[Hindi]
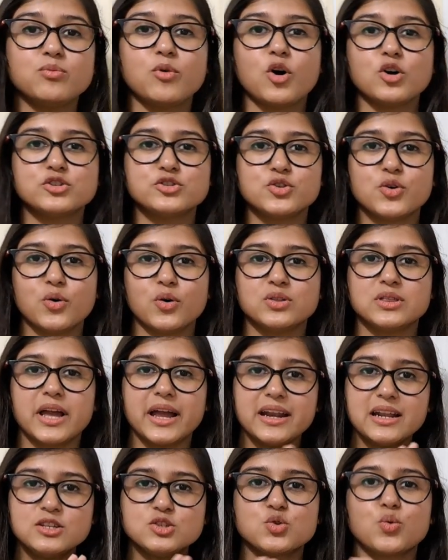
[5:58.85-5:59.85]
बॉक्स जो होता
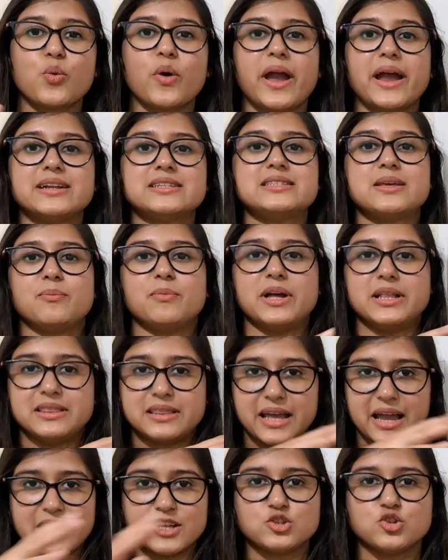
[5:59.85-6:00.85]
है ना स्क्वायर से
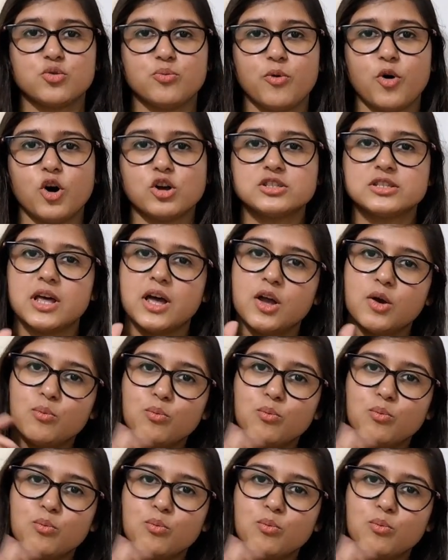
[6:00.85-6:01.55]
बनता है जो बॉक्स